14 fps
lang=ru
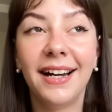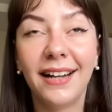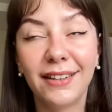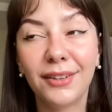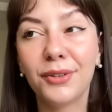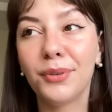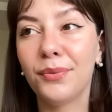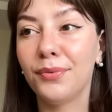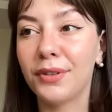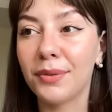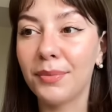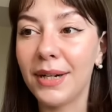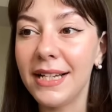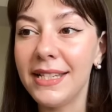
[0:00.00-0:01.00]
о таком
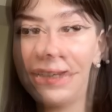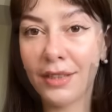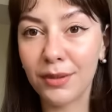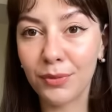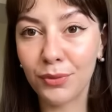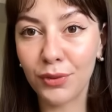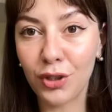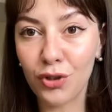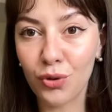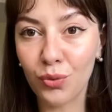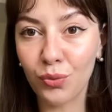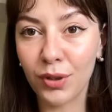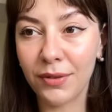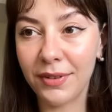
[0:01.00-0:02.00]
формате. Поэтому
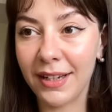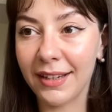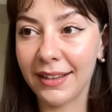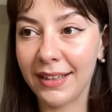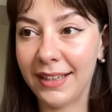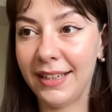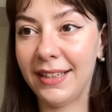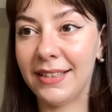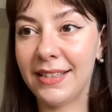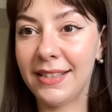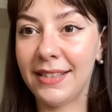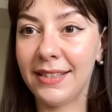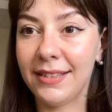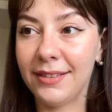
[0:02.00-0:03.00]
начну, наверное,
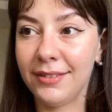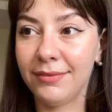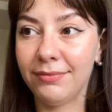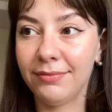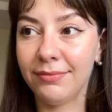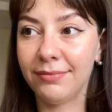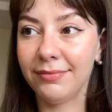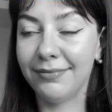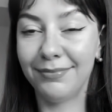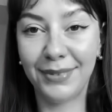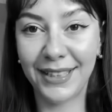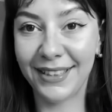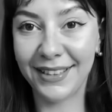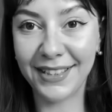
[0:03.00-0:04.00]
с
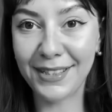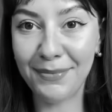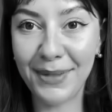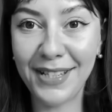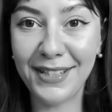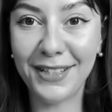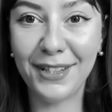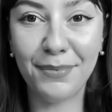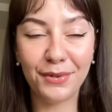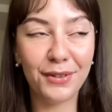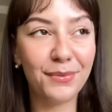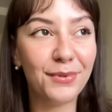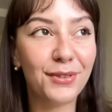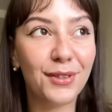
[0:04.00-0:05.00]
блин, косметики,
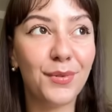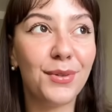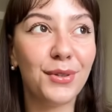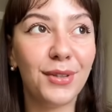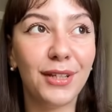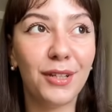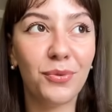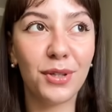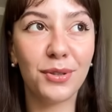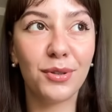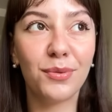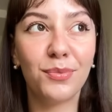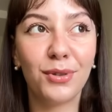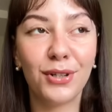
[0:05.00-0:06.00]
потому что все-таки у нас
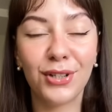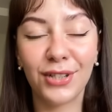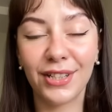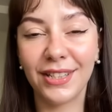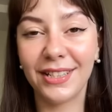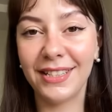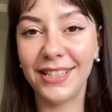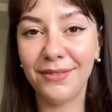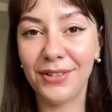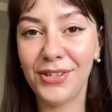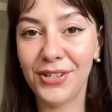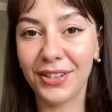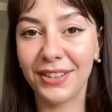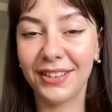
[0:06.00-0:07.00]
тут больше
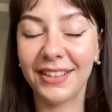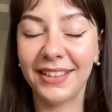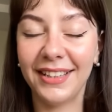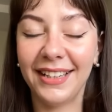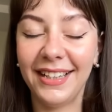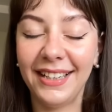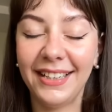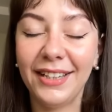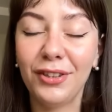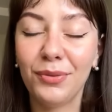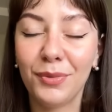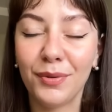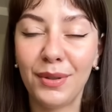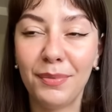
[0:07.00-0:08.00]
девочек на канале, я
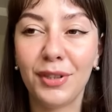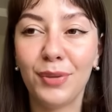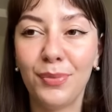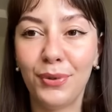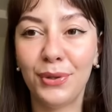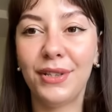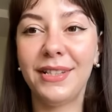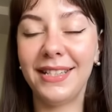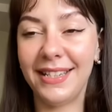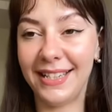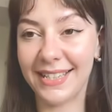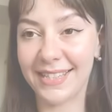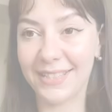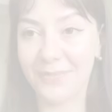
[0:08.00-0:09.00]
думаю, вам это будет
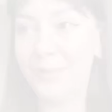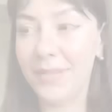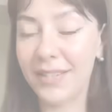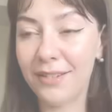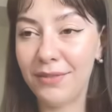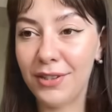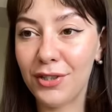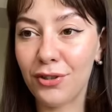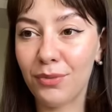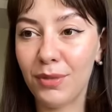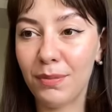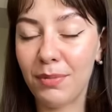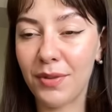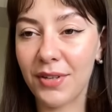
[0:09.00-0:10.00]
интересно. Первое, что
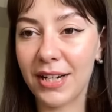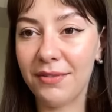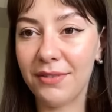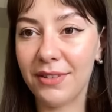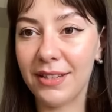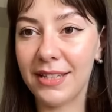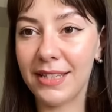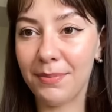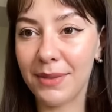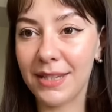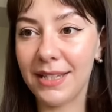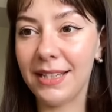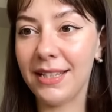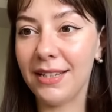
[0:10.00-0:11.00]
мне понравилось за
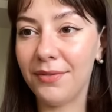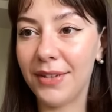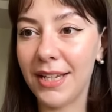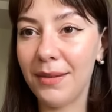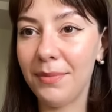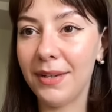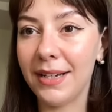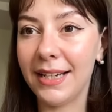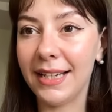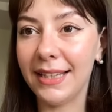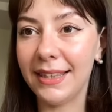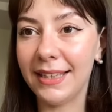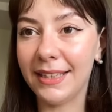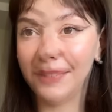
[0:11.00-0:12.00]
последнее время,
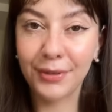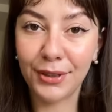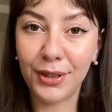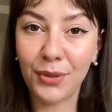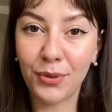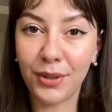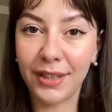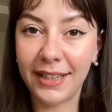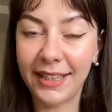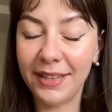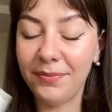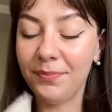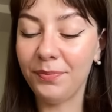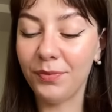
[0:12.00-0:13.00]
это вот такой
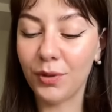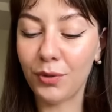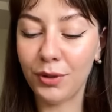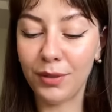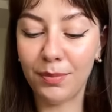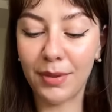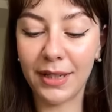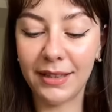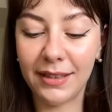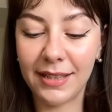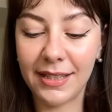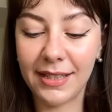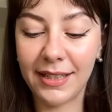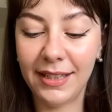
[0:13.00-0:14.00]
крем от бренда
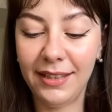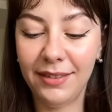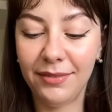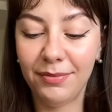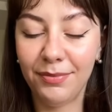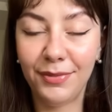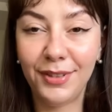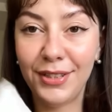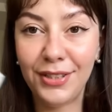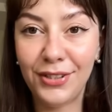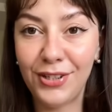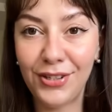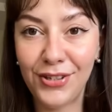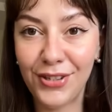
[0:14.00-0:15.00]
Skin
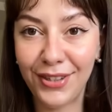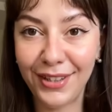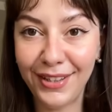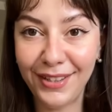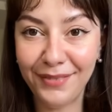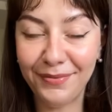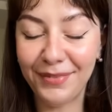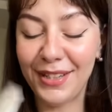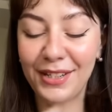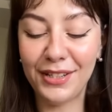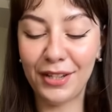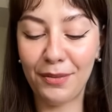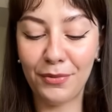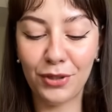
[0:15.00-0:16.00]
1004, я не
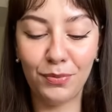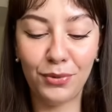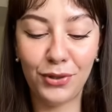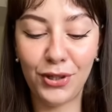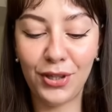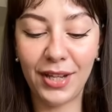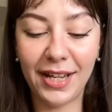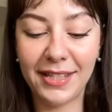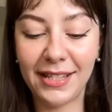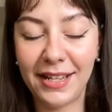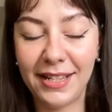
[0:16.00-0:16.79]
знаю, может быть читается